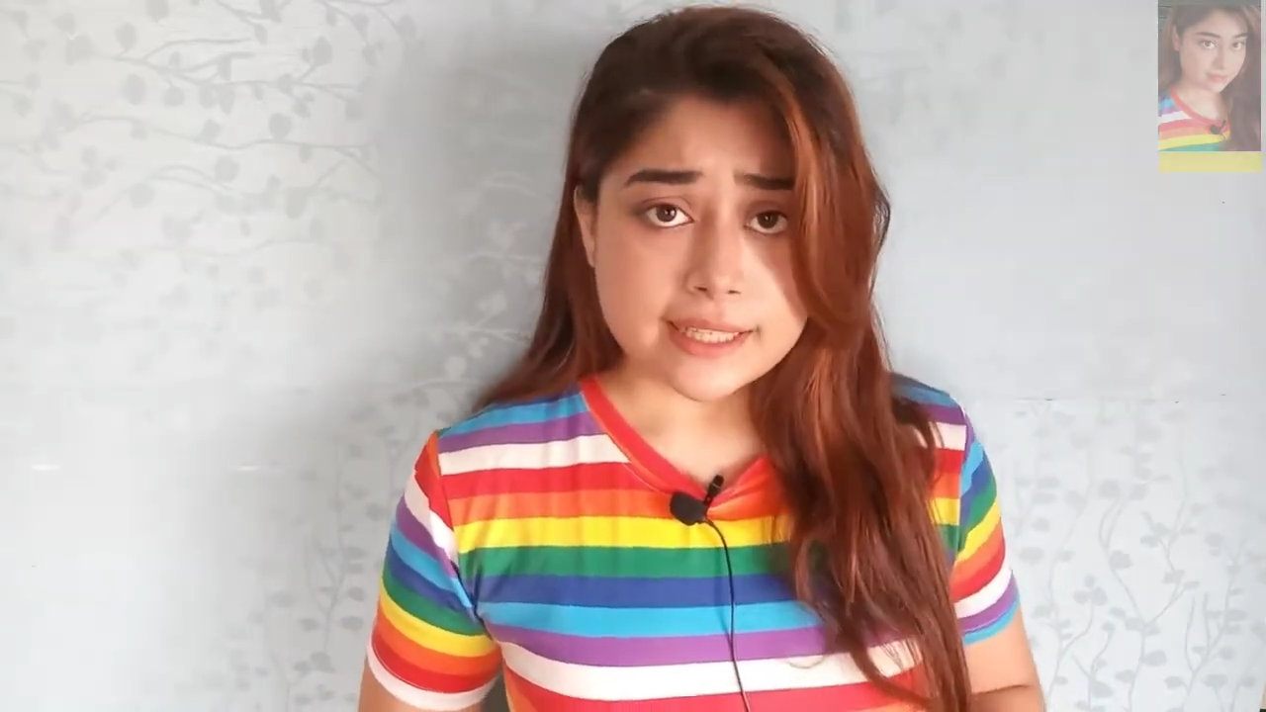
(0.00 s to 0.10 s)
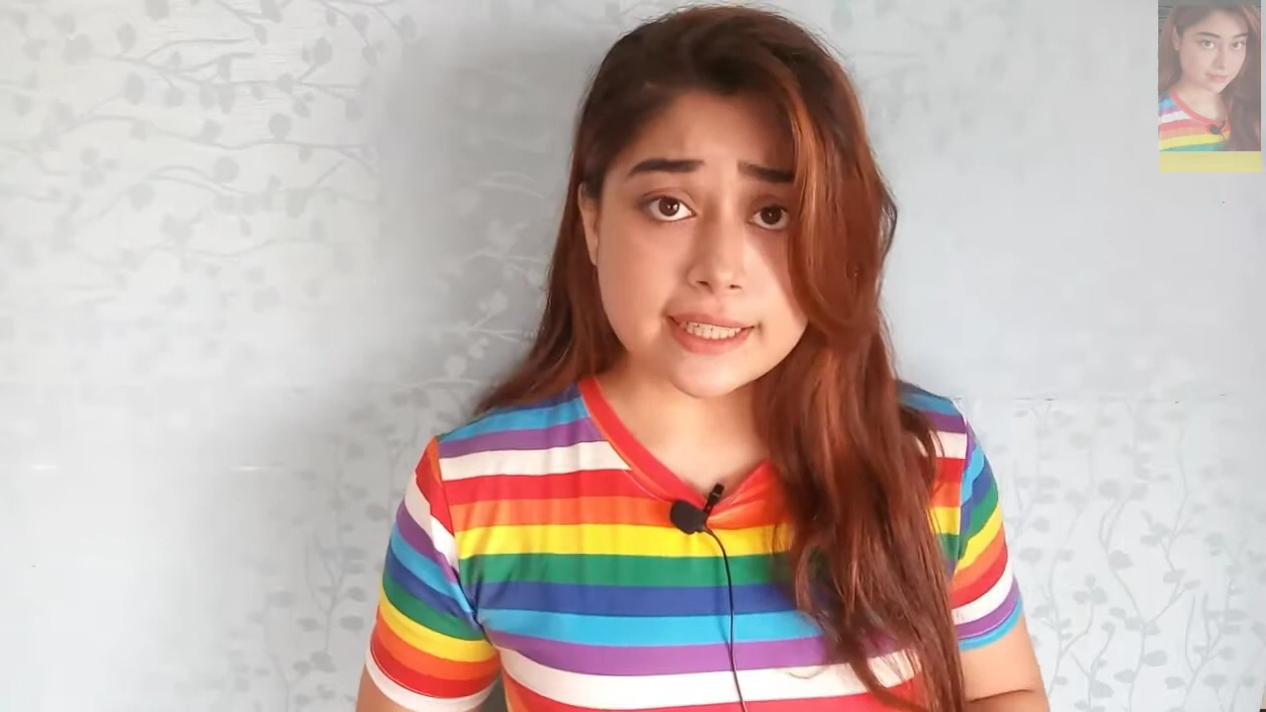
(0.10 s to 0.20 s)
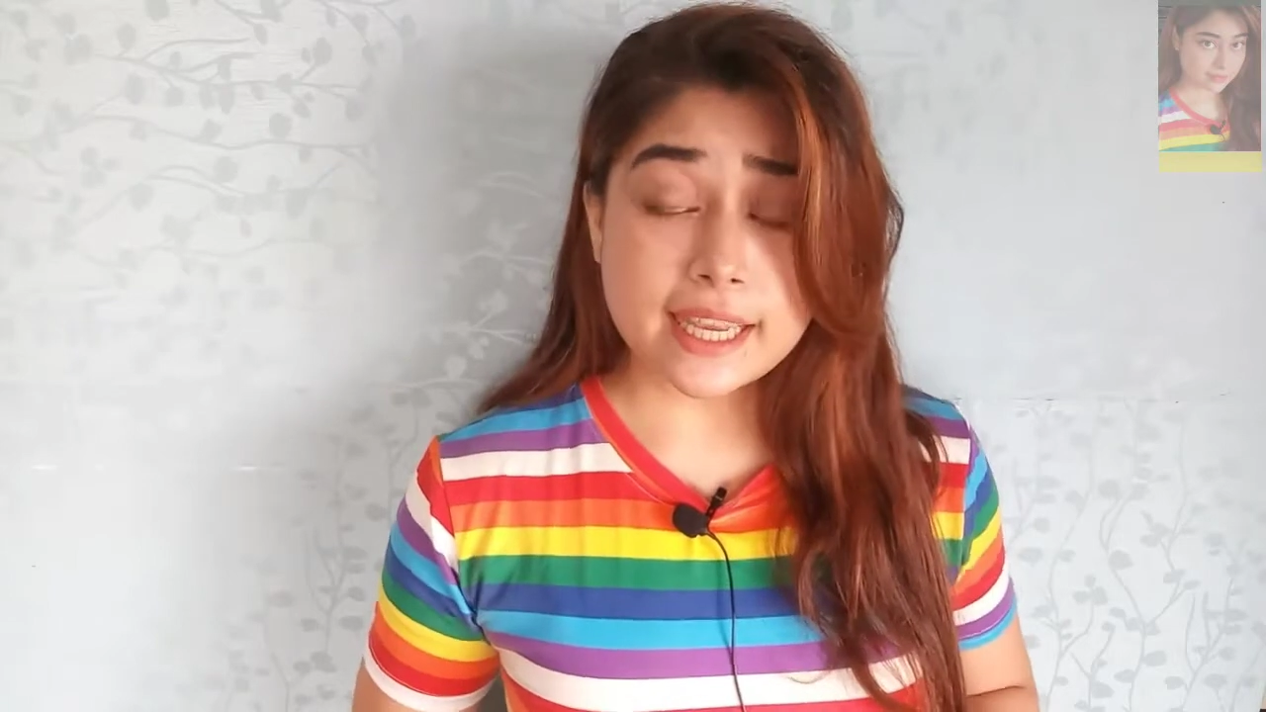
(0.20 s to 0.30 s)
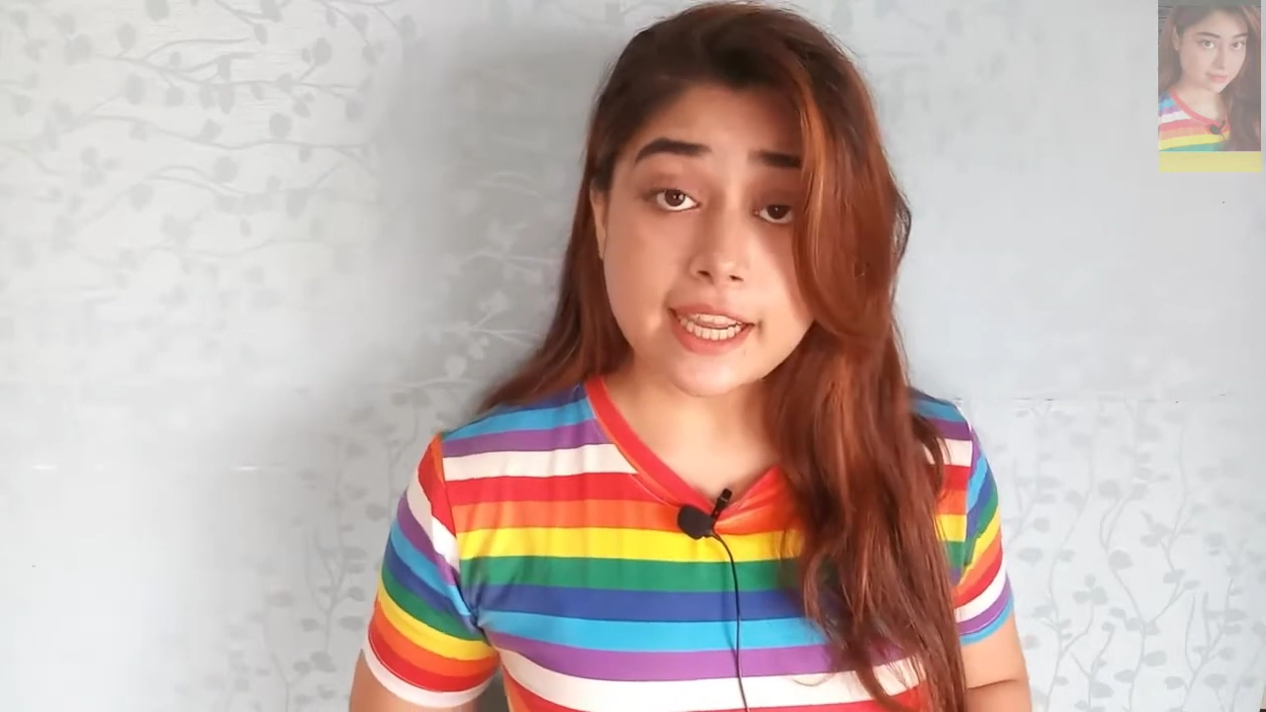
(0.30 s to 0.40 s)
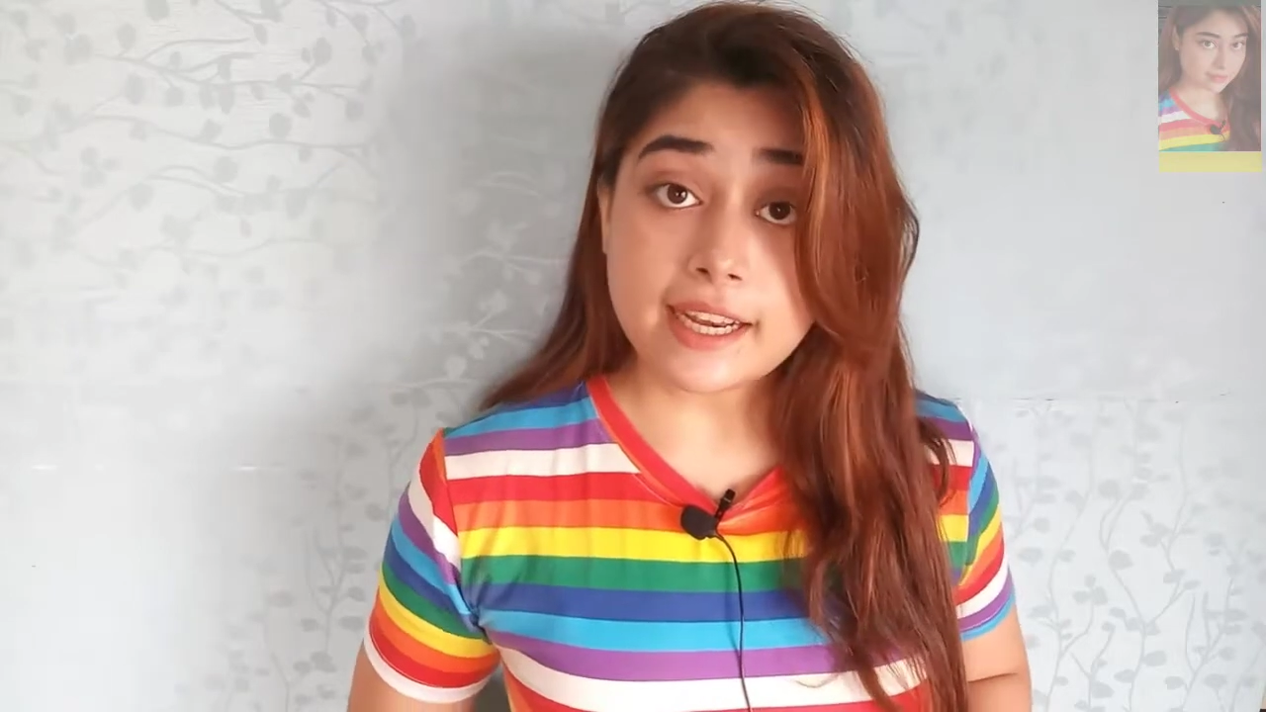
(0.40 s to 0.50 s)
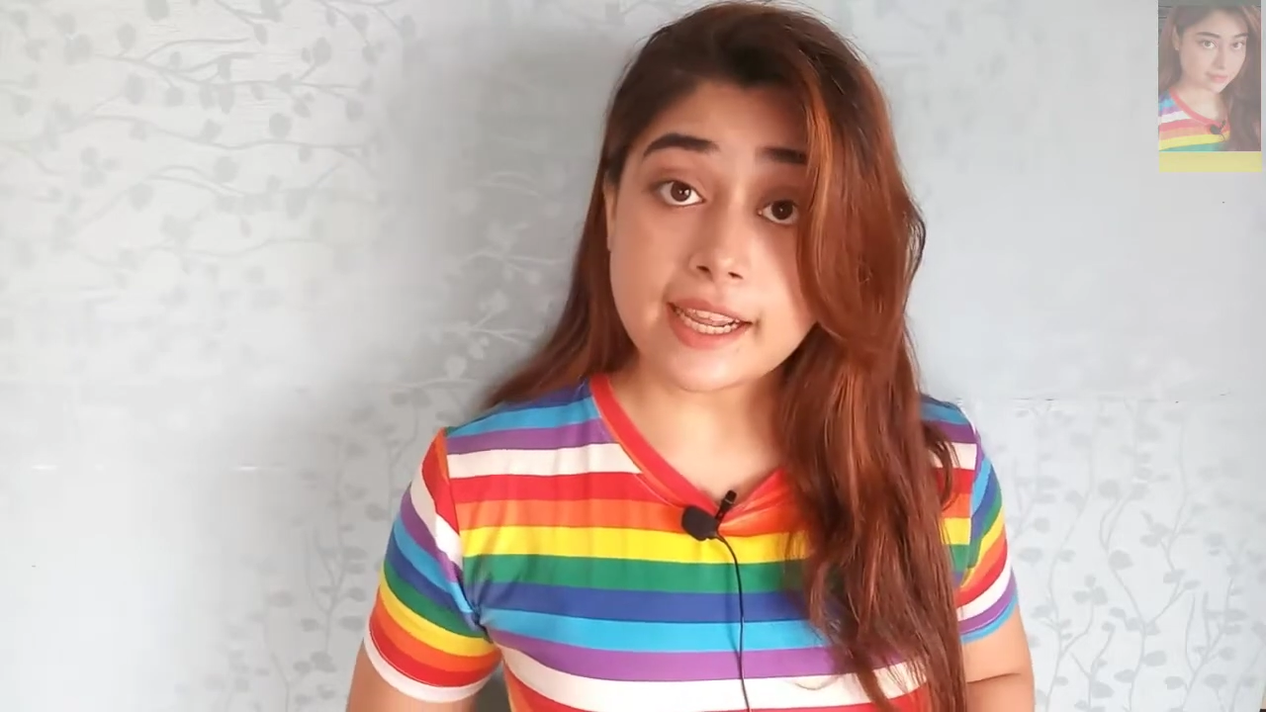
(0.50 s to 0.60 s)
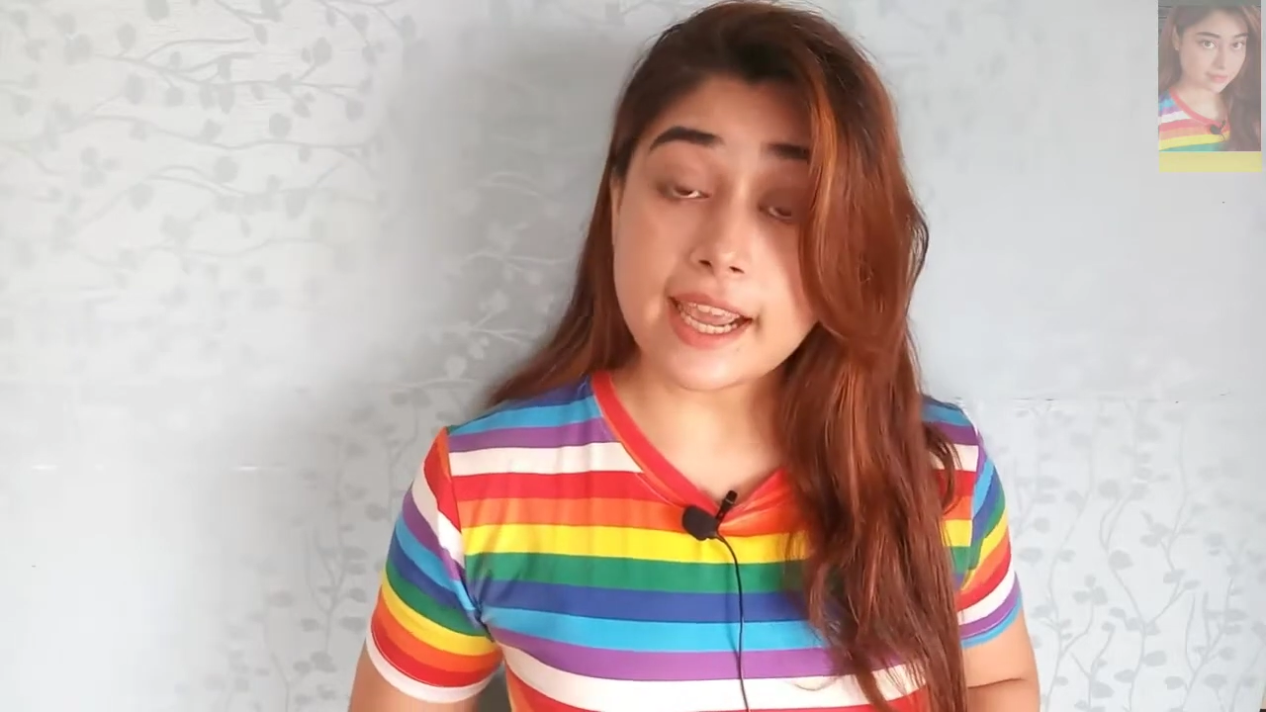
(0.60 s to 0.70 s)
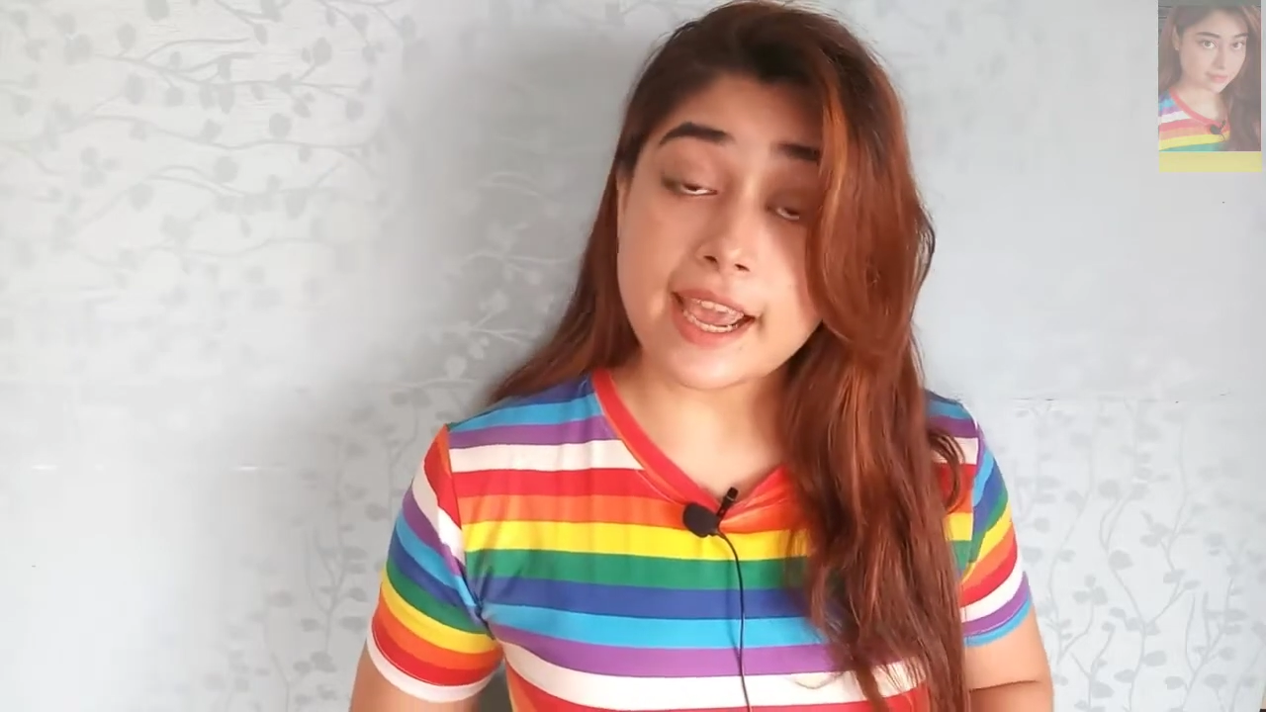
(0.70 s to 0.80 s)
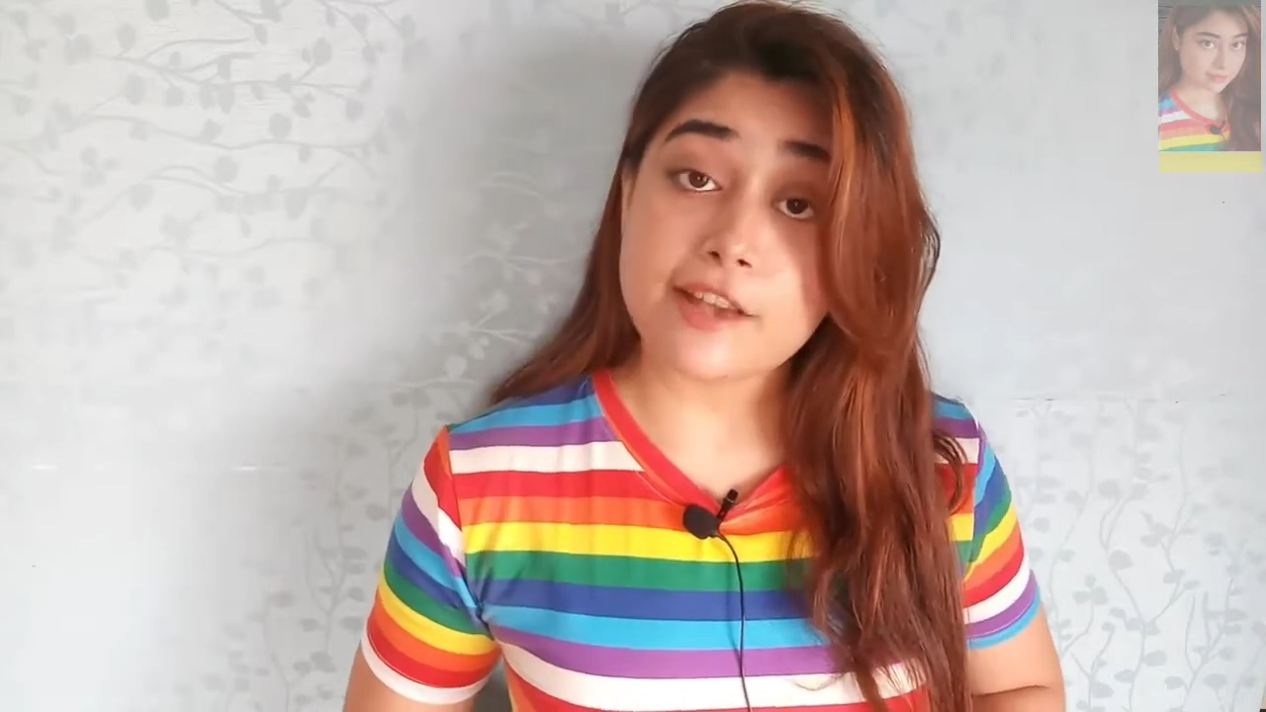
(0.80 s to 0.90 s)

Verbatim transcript: स्किन के